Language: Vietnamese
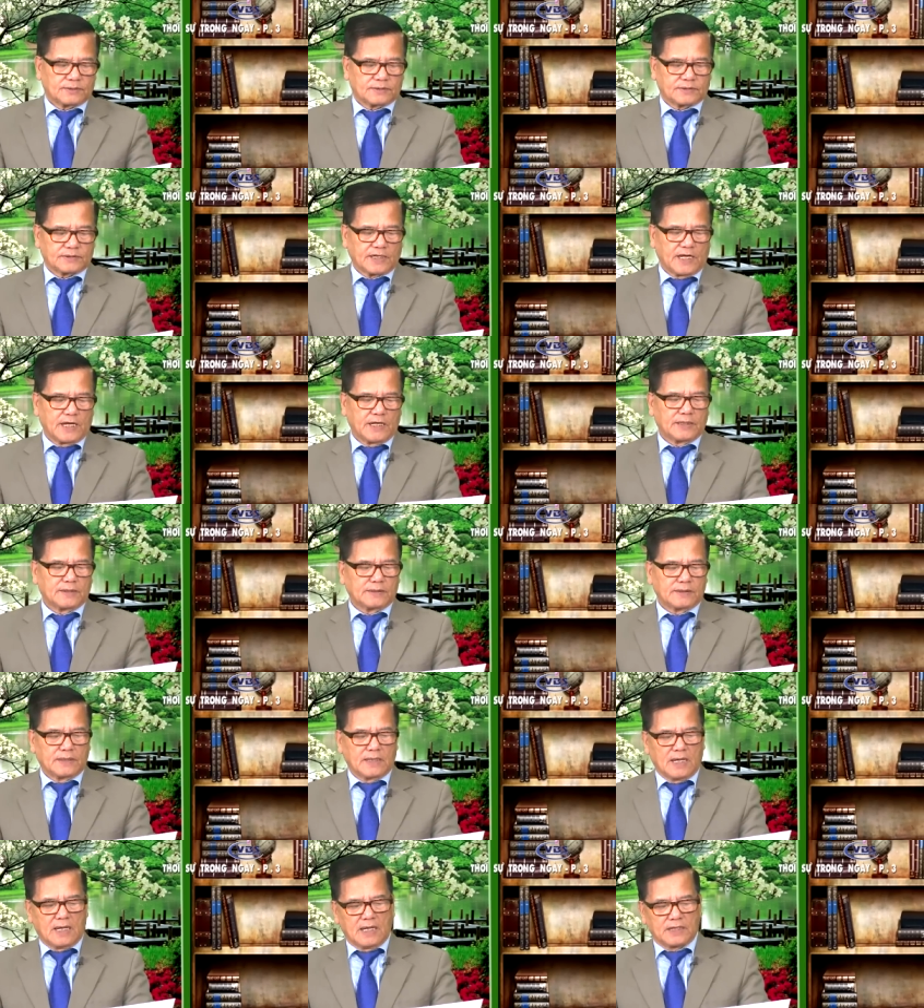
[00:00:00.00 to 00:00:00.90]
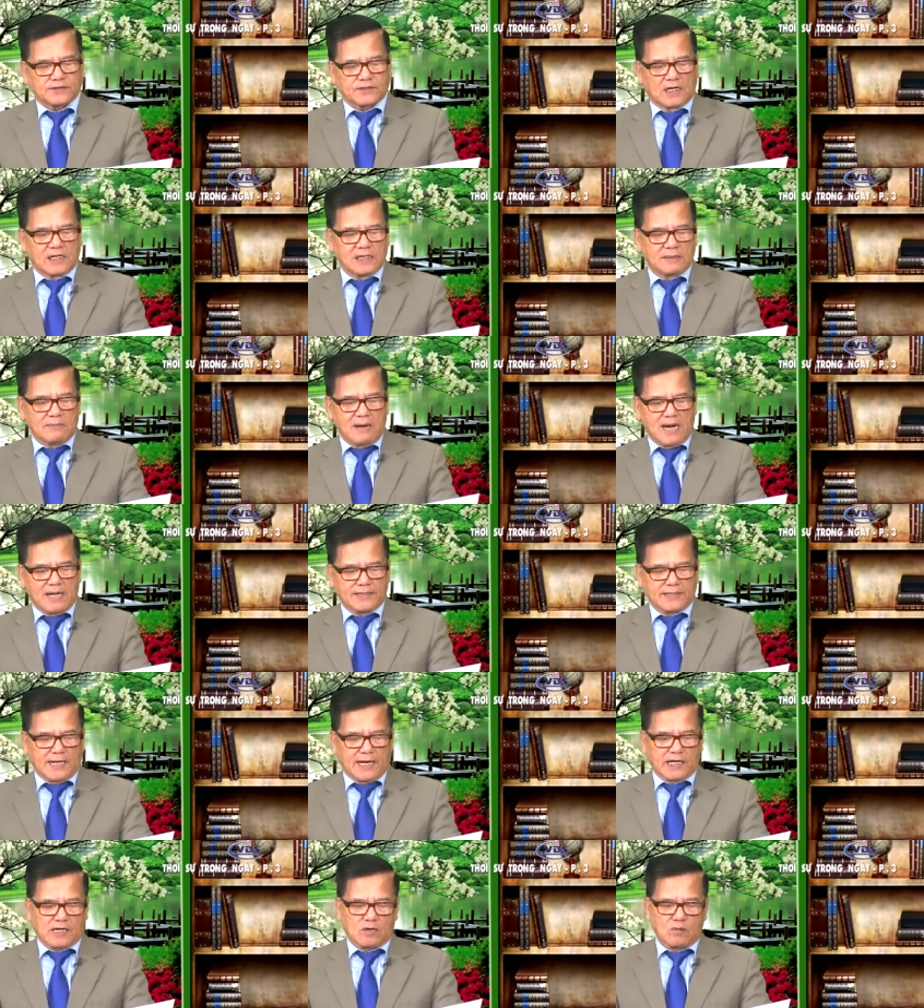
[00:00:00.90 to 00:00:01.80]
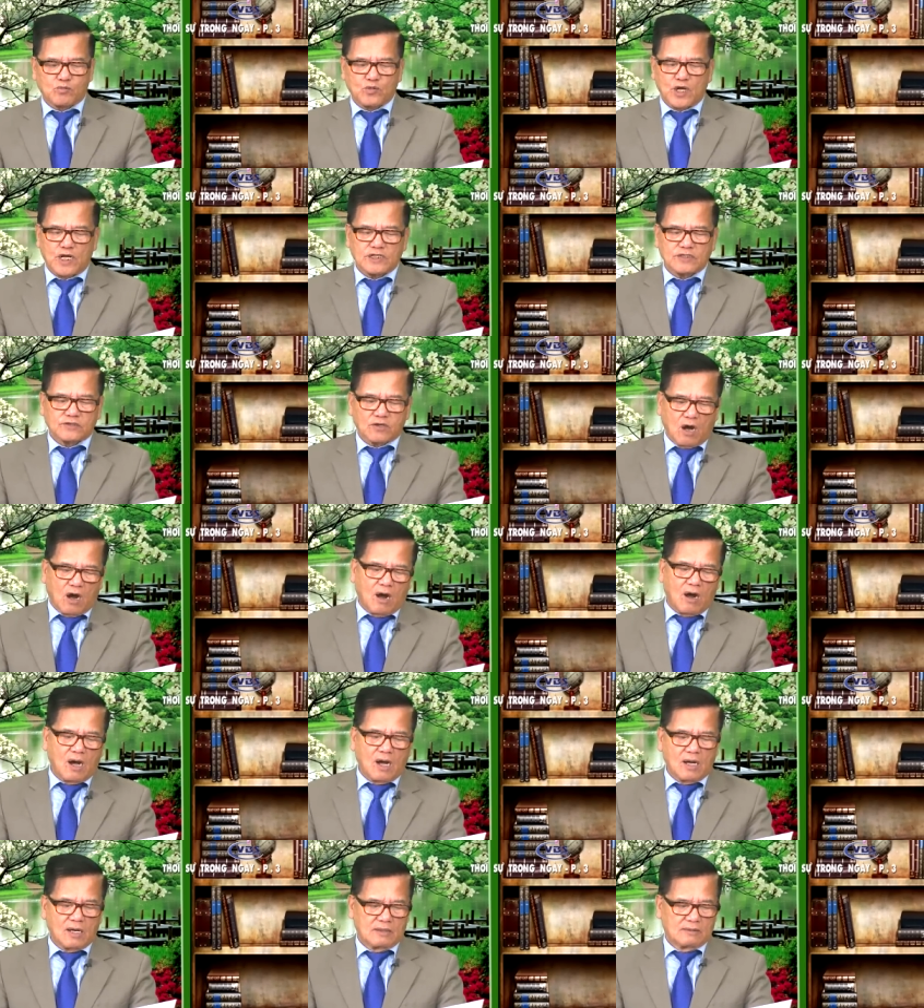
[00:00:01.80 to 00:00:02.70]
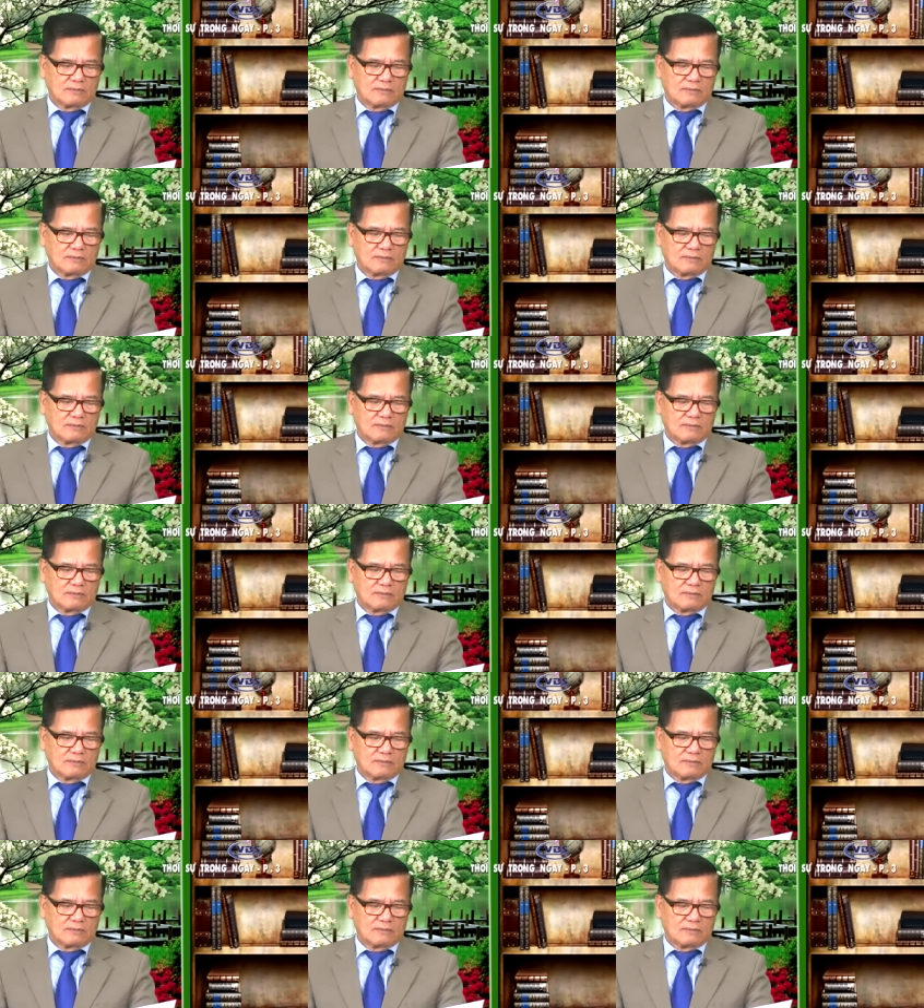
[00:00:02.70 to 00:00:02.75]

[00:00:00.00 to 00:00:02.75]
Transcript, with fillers: Tên Taliban này không nói rõ